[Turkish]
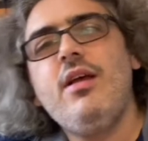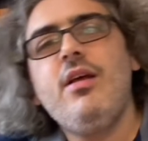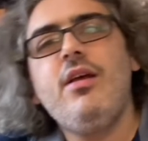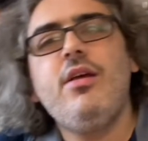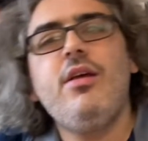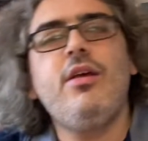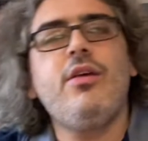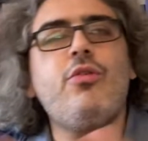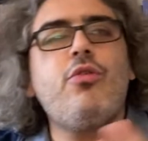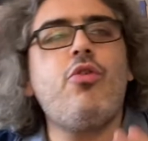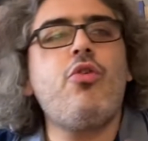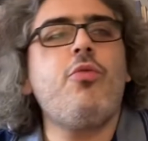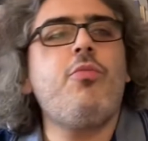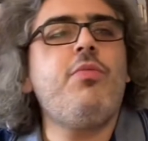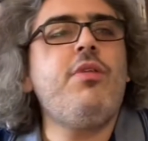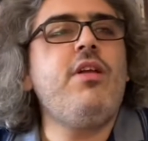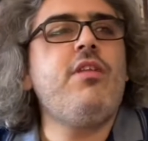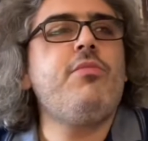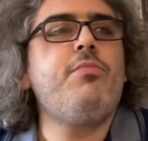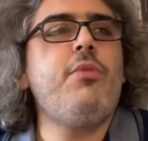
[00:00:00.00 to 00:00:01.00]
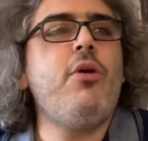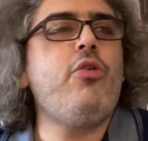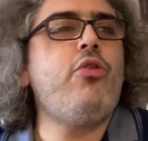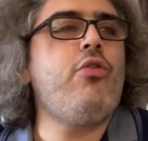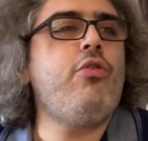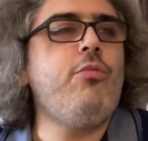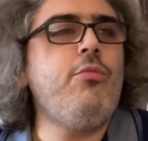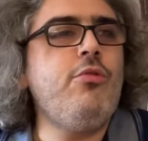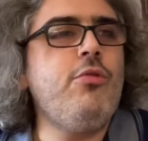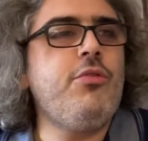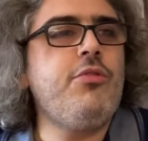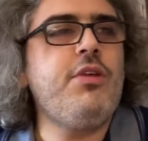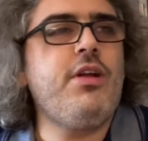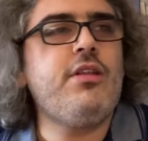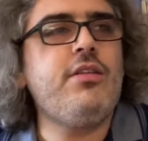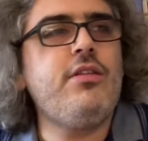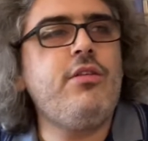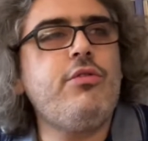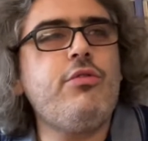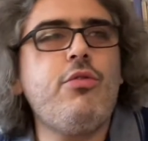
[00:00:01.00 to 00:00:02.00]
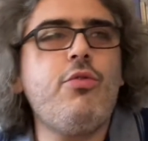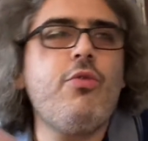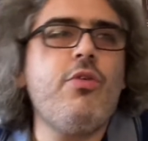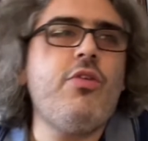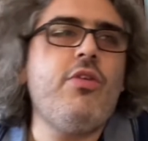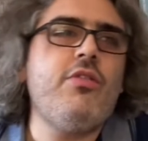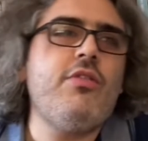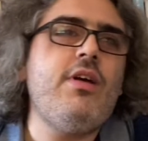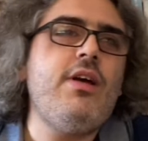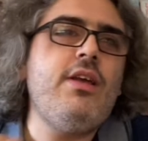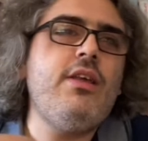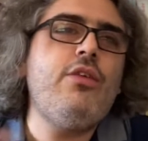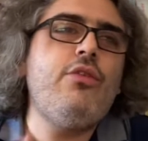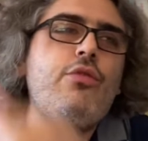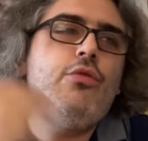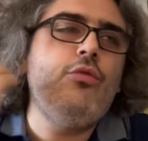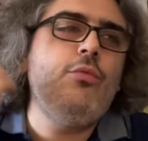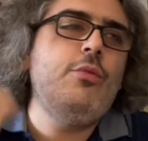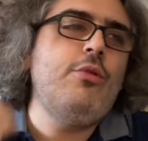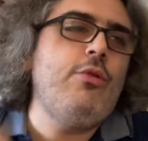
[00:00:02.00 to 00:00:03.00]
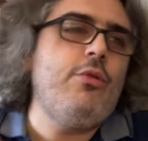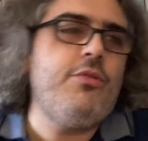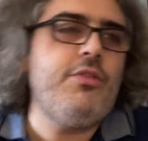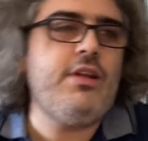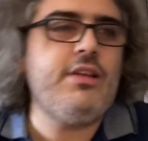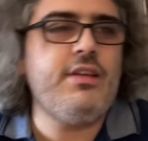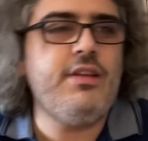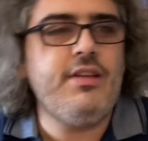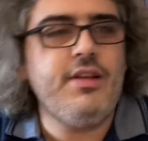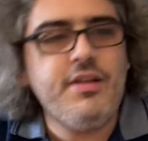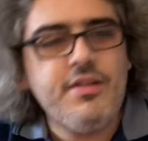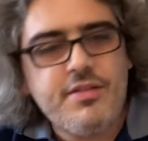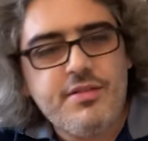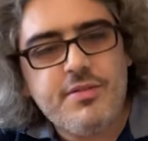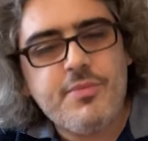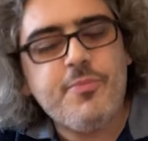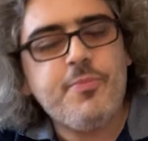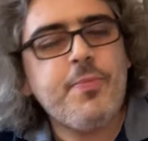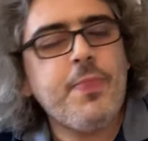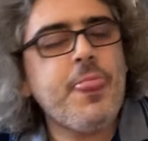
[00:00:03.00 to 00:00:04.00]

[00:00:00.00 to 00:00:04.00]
E, Küçük Prens 500 milyon sattı. Suç ve Ceza 200 milyon sattı deriz.